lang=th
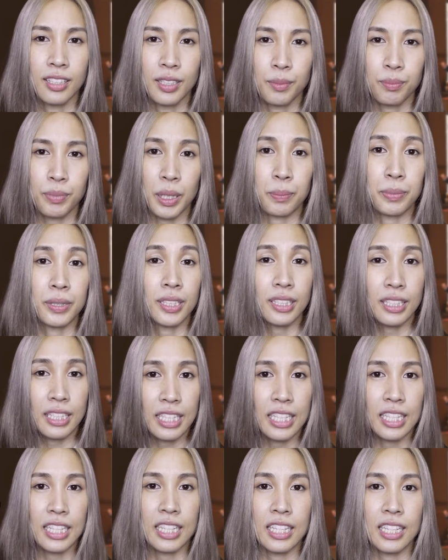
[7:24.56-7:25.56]
ประพฤติ
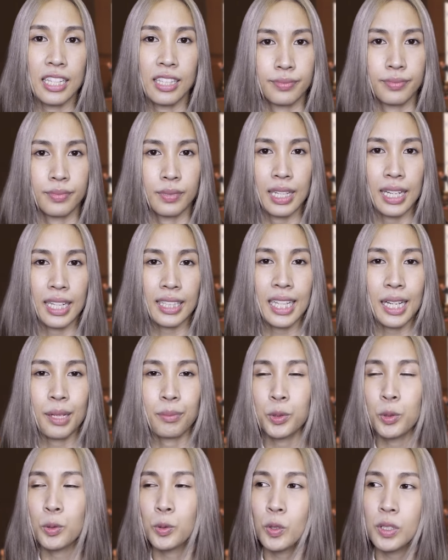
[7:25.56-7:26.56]
ดีและ
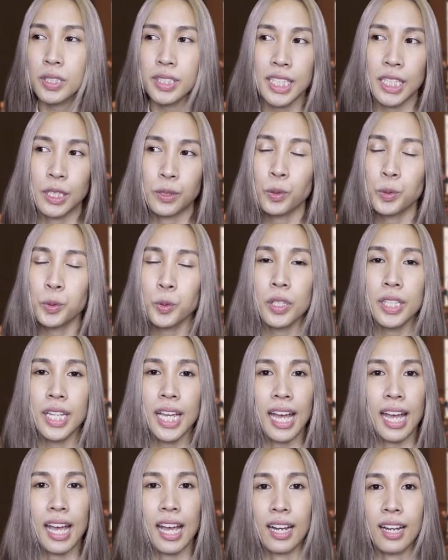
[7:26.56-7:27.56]
ทำทุกๆสิ่งทุกๆอ
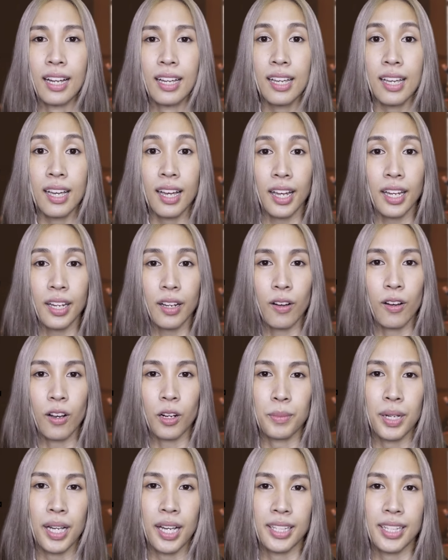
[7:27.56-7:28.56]
ย่างให้ออก
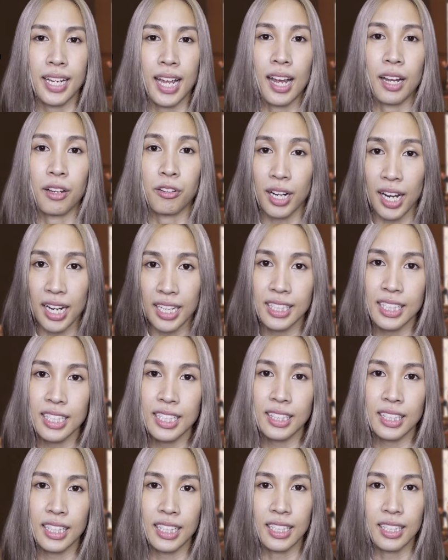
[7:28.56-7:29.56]
มาอย่างไร้ที่
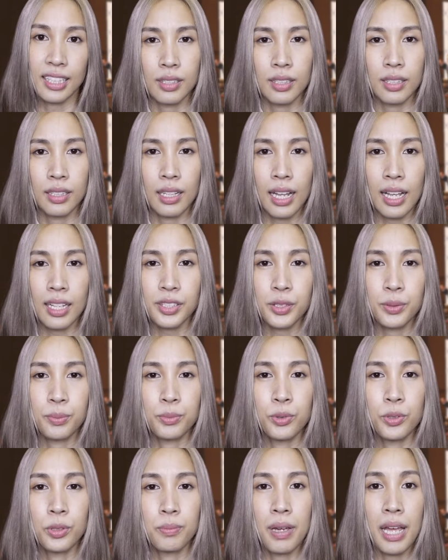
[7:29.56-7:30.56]
ติและสม
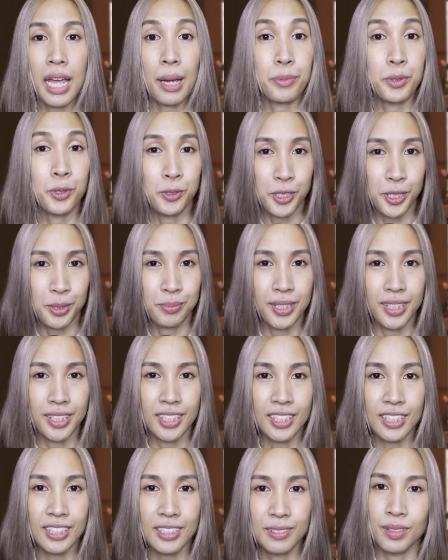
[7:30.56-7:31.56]
บูรณ์แบบอยู่เสมอ
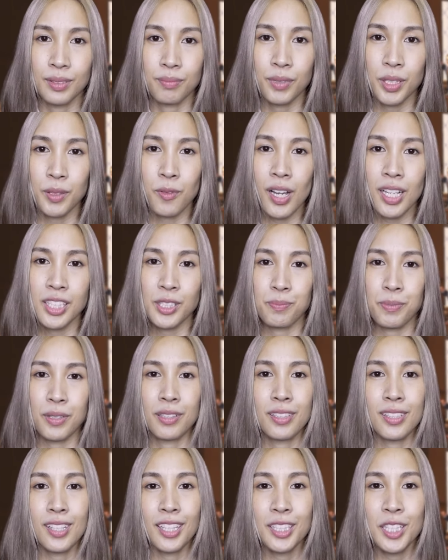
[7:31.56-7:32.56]
ไม่ว่าจะเป็น
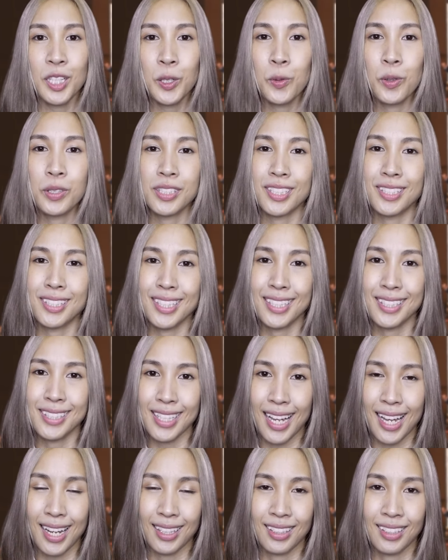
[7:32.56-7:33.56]
เรื่องที่ควรจะจริง
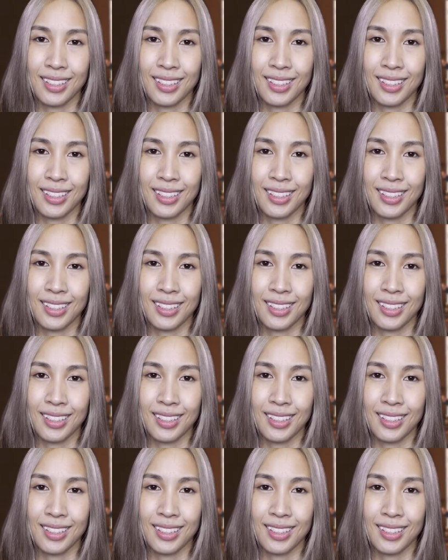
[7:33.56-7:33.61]
จัง